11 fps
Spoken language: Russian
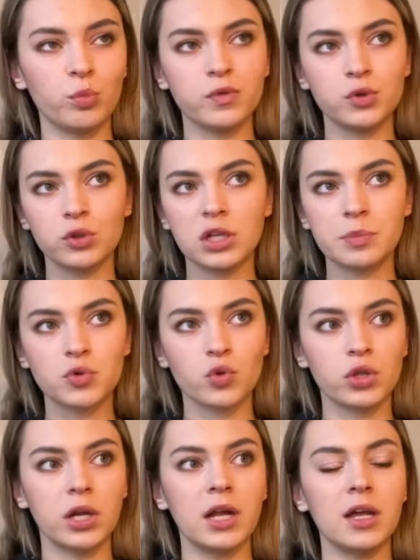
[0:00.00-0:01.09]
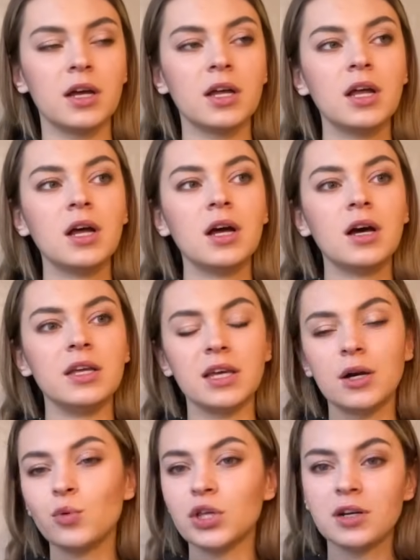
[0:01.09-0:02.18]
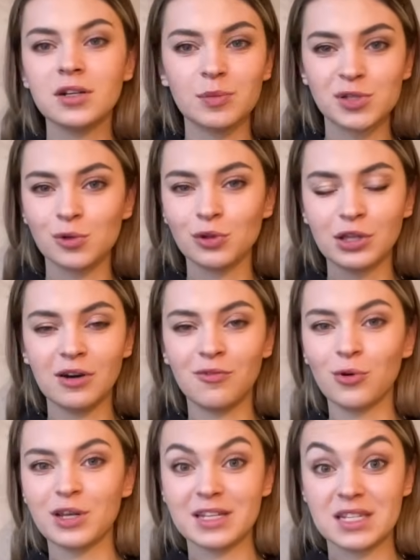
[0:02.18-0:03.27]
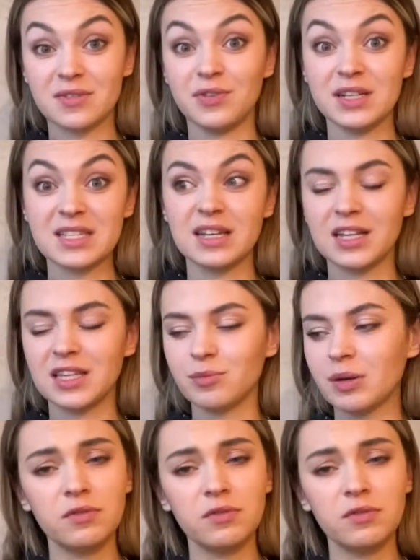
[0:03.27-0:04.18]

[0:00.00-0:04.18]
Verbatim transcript: мы все это обсуждали. Я уехала абсолютно довольная, с фасадом.